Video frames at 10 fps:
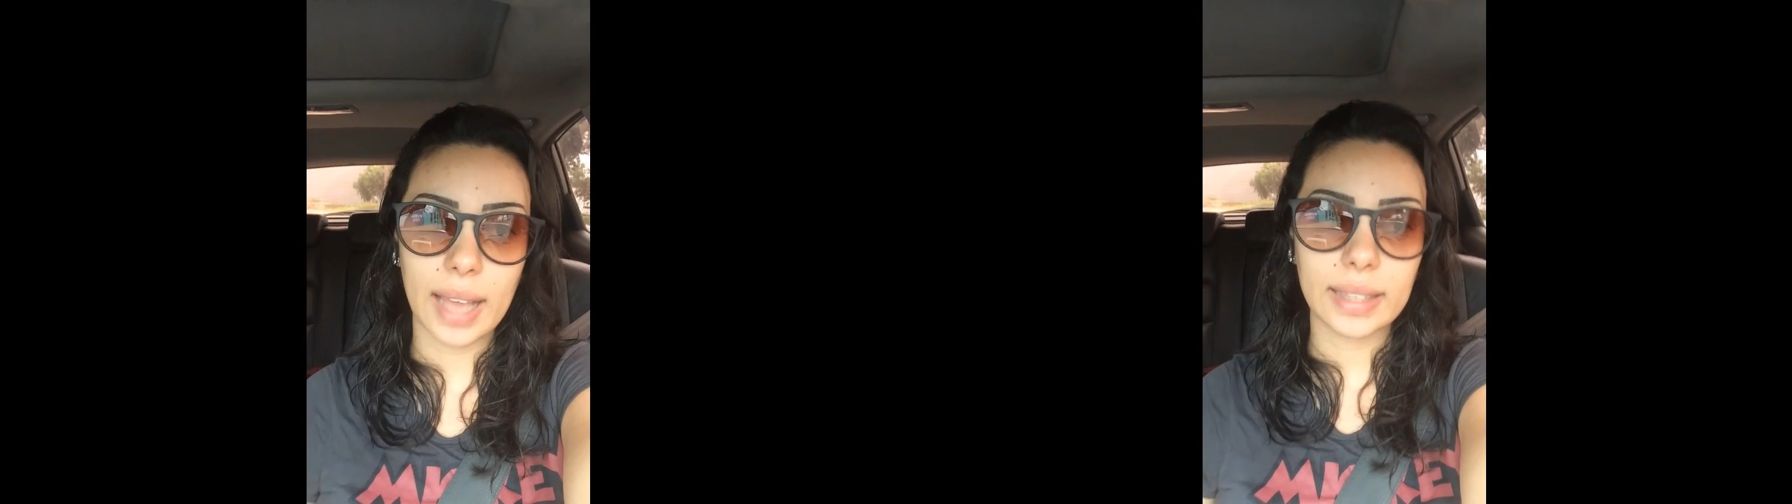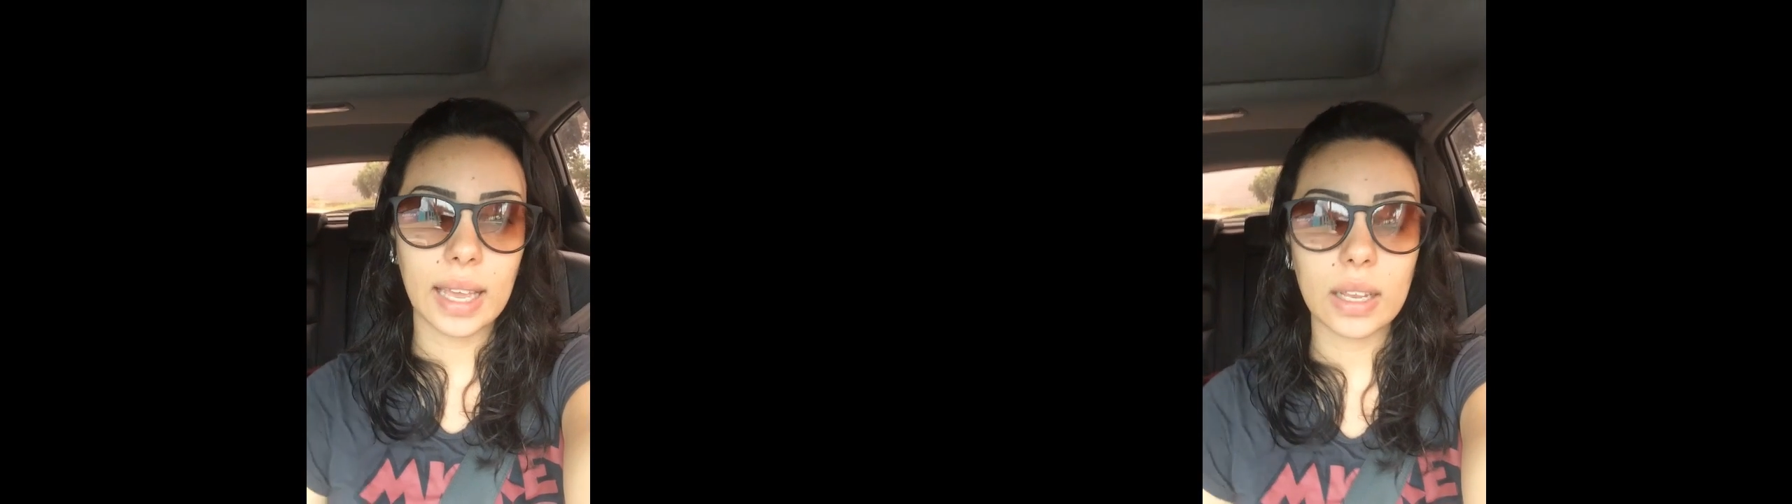
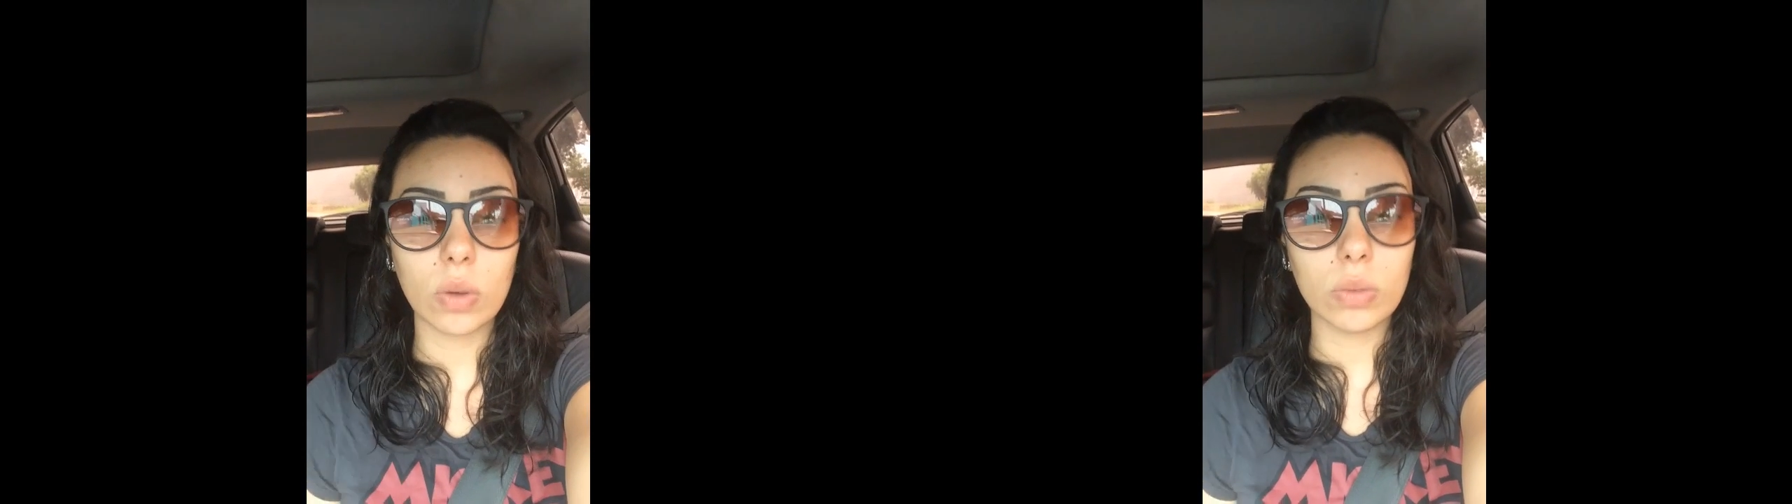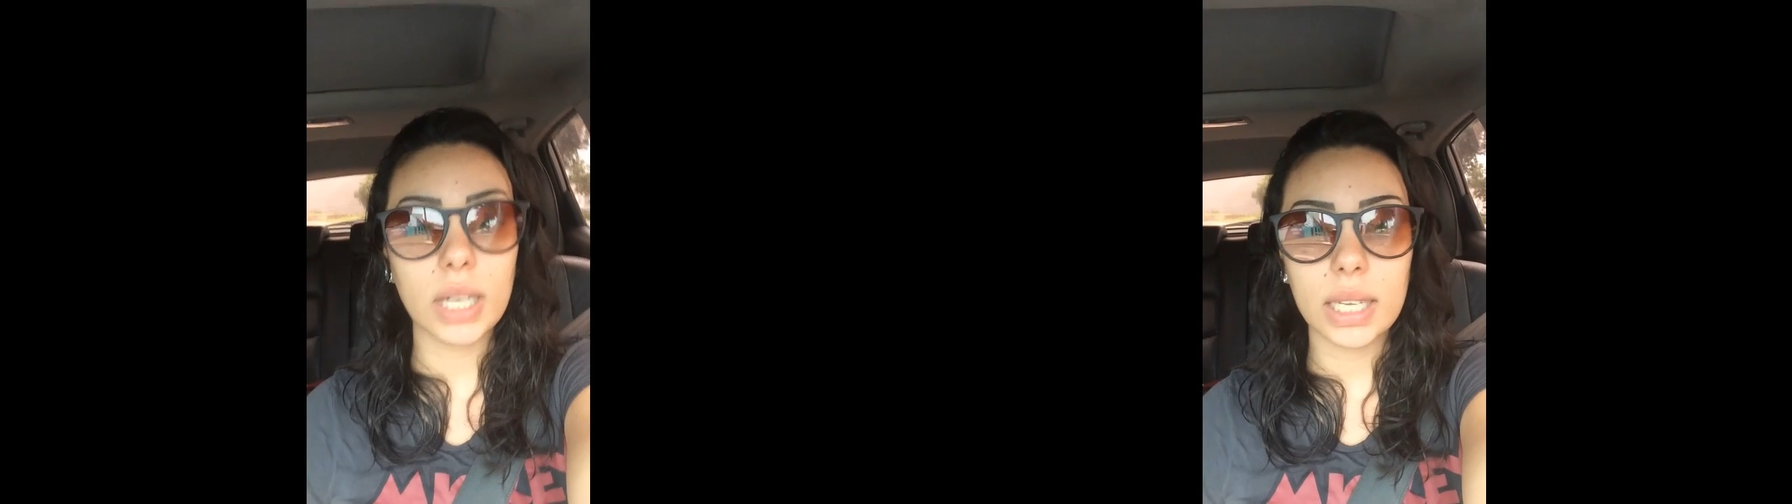Aí tem
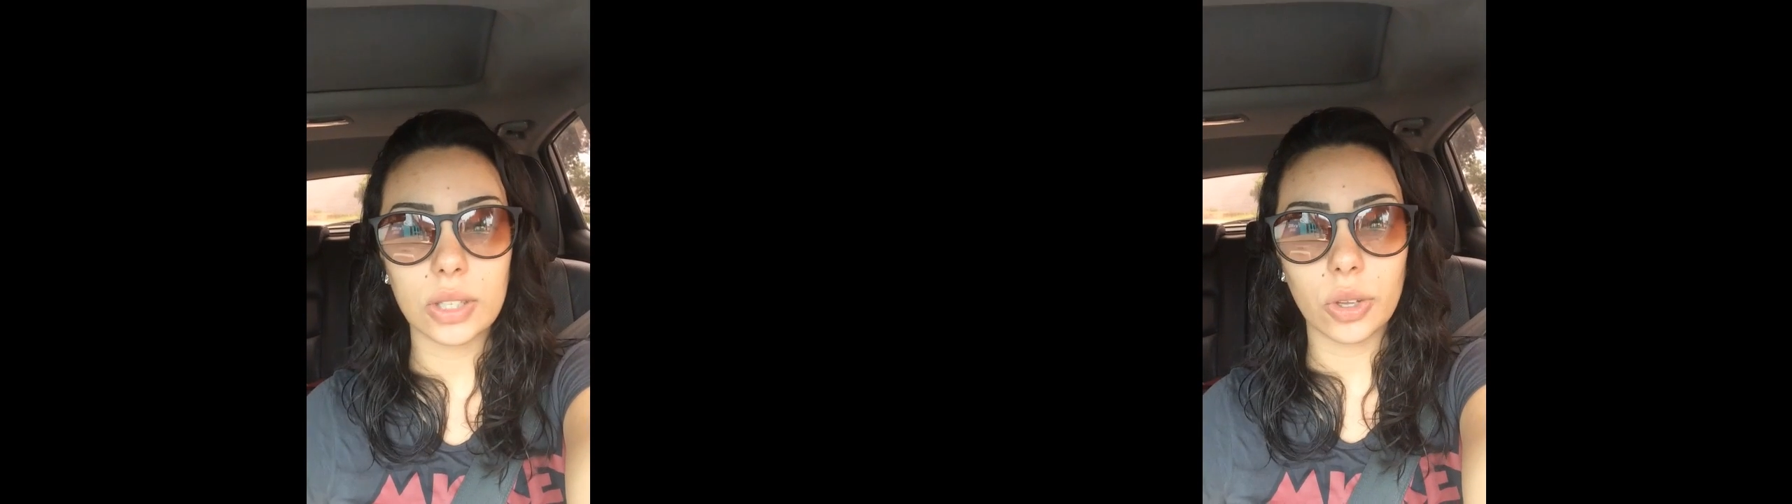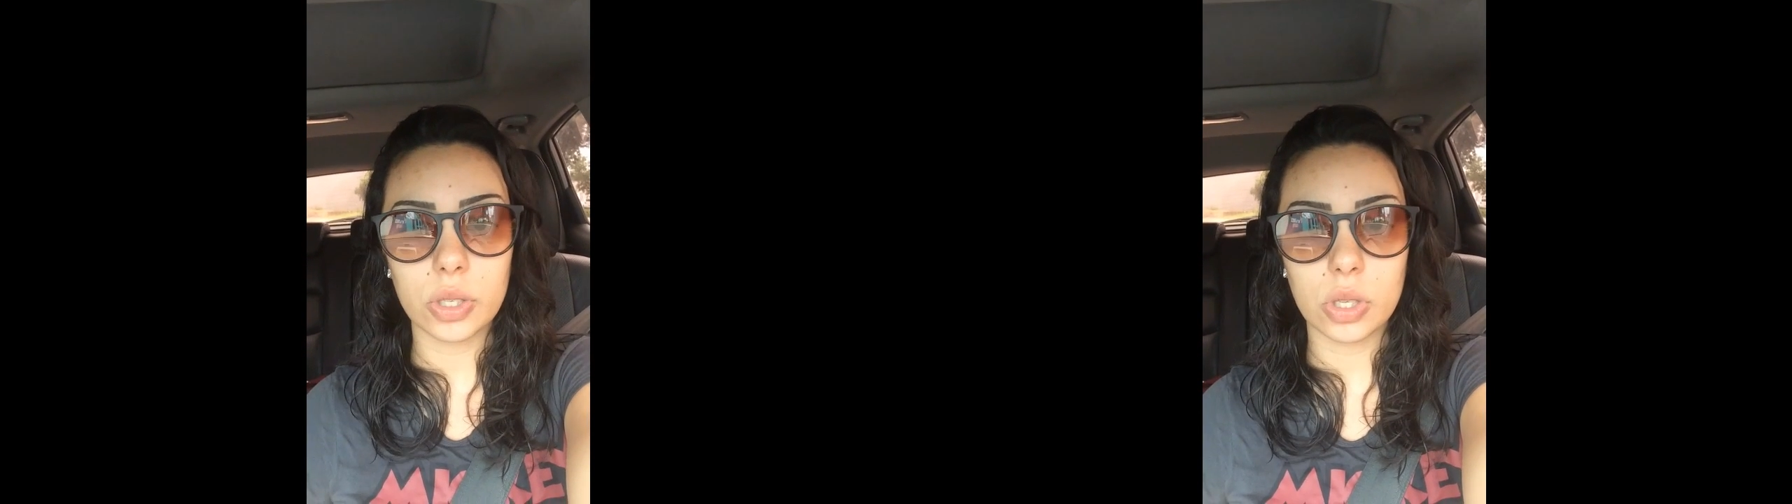
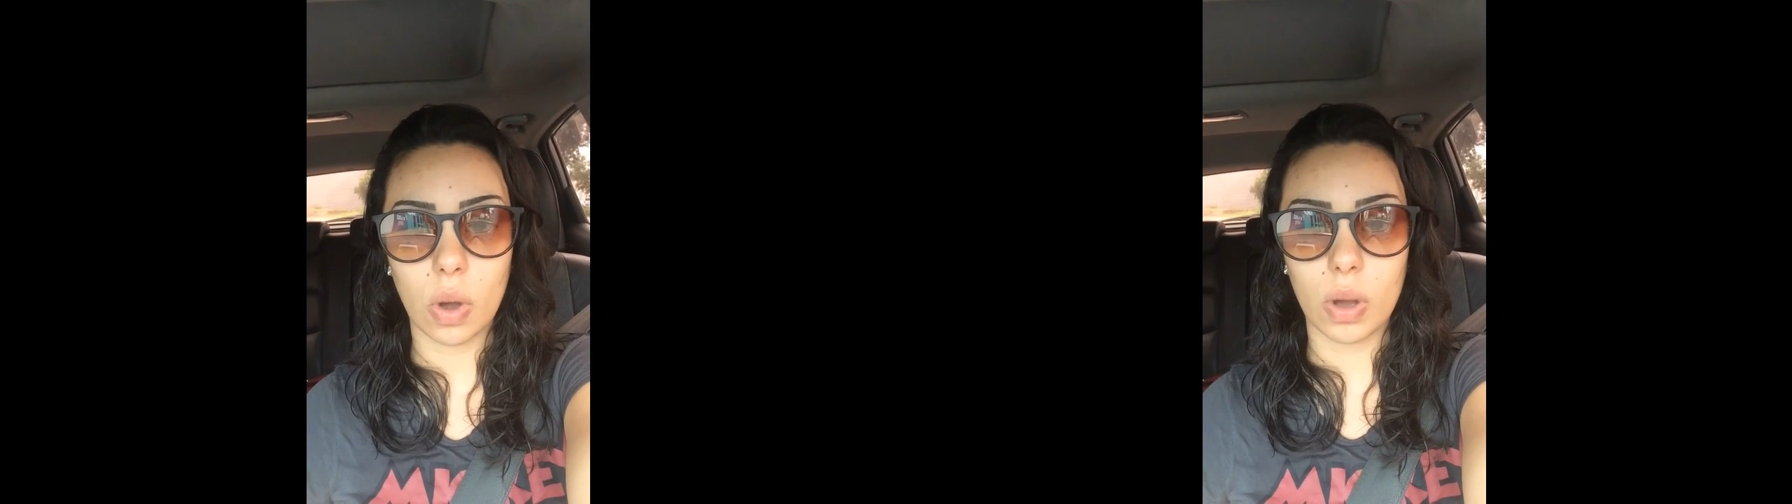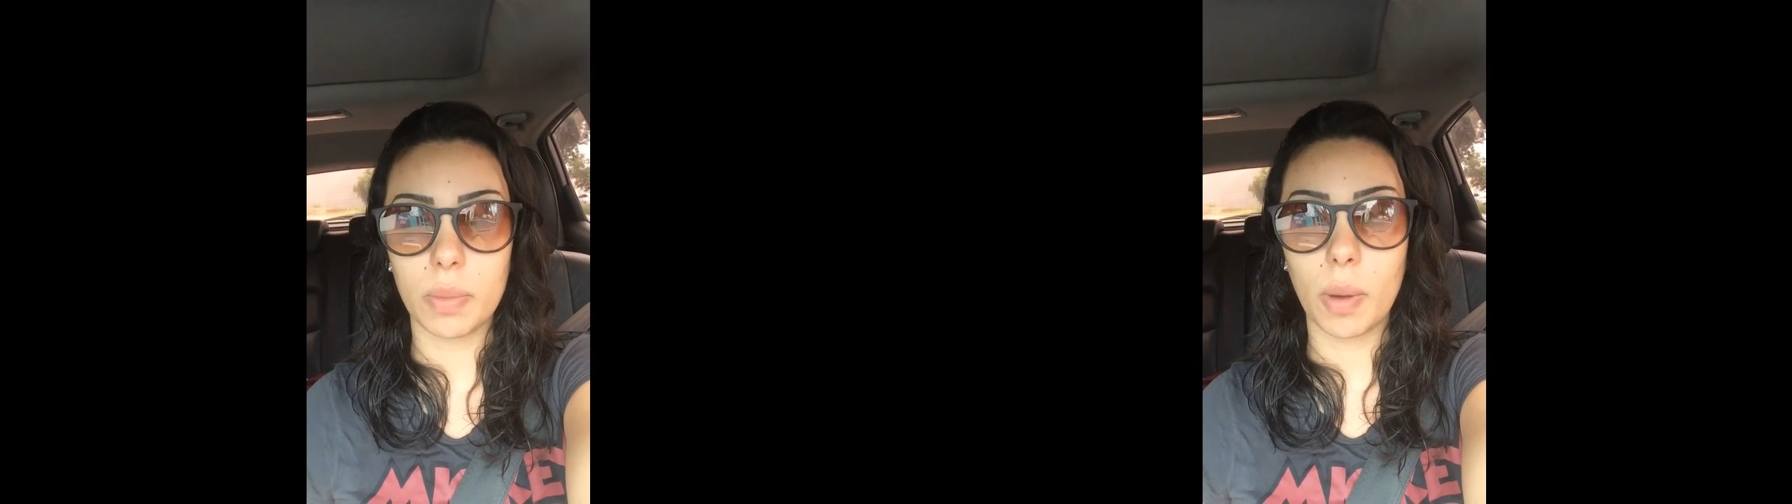Londrina Talk.